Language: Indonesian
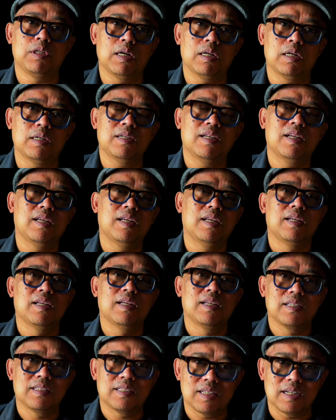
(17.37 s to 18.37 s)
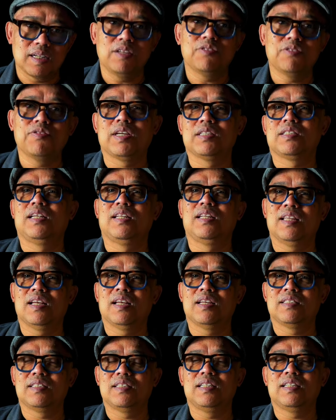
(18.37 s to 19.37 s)
dengan seni
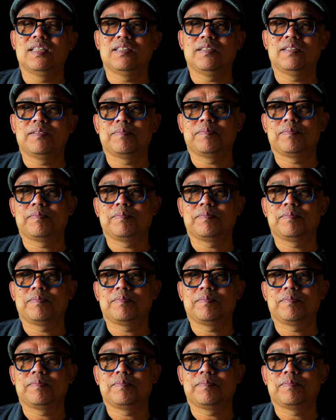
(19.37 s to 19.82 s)
fasilitasi.